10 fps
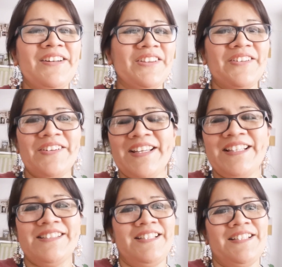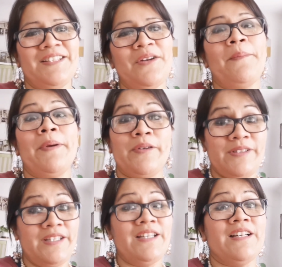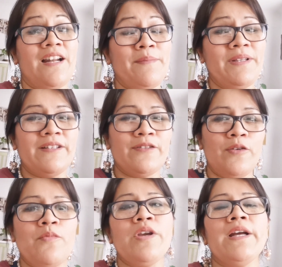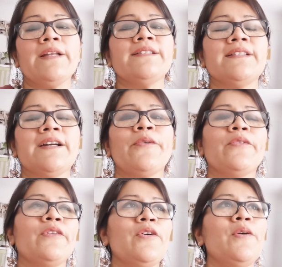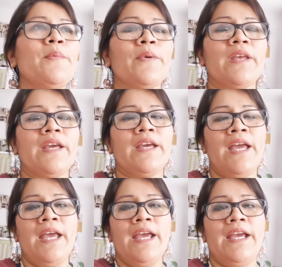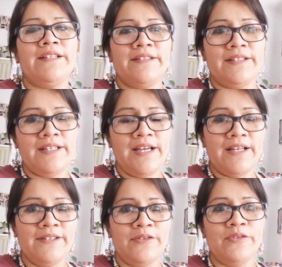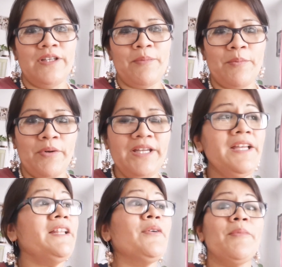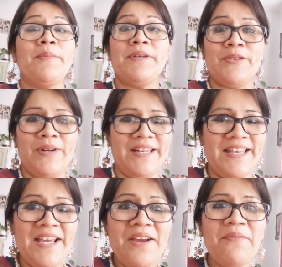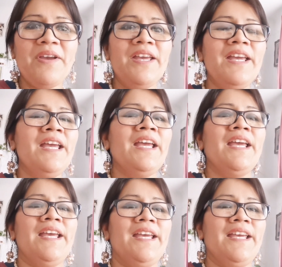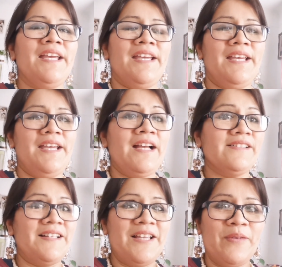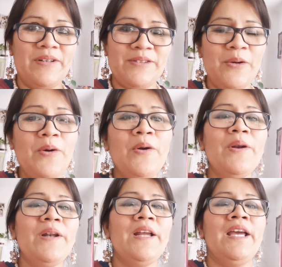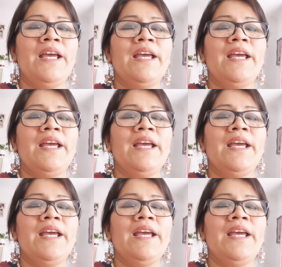No tengo que decírselo, pero sí, realmente estoy muy agradecida con Dios porque este día ha sido un día muy bonito. Hemos visto la nieve, eh, ha salido el sol.